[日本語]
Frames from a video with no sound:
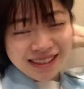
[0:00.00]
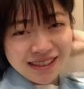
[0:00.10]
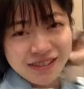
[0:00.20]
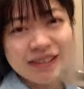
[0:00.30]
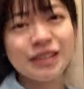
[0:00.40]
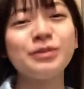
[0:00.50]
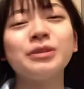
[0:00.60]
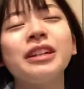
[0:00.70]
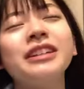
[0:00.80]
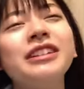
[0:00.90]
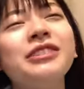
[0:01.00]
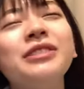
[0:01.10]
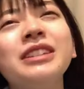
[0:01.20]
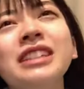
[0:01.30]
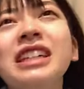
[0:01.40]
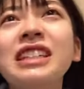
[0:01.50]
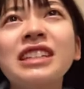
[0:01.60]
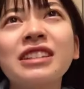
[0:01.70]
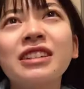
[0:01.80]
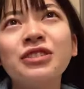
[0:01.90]
でも私も最近はさな
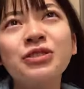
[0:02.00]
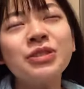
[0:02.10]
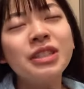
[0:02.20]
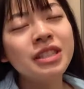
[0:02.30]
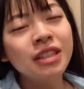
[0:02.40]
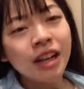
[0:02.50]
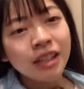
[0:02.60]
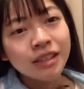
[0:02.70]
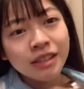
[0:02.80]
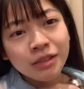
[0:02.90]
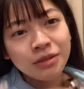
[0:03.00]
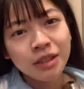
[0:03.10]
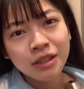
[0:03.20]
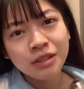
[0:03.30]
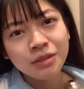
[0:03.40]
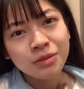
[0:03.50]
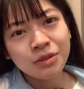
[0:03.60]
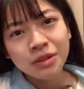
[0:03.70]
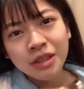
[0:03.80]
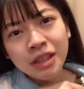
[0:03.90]
んか11時半に寝る生活を
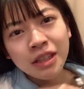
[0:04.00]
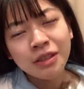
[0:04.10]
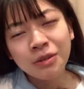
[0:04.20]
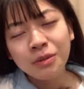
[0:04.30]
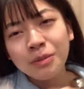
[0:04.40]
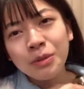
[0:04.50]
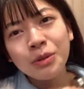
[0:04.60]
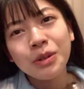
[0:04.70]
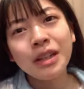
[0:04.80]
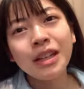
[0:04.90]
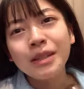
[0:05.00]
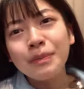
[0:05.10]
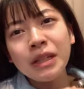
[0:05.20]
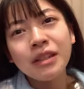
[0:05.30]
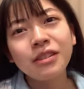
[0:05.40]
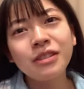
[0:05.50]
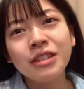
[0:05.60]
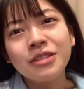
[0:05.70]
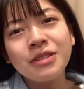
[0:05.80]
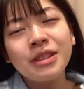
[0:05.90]
続けてたけど、もう3日ぐらい
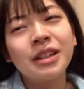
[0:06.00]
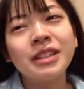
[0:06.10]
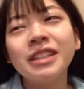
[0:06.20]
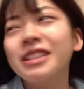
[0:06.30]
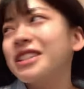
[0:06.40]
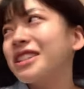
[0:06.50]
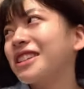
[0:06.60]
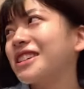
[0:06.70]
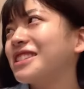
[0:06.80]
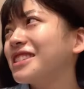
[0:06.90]
続けたら嫌になっちゃった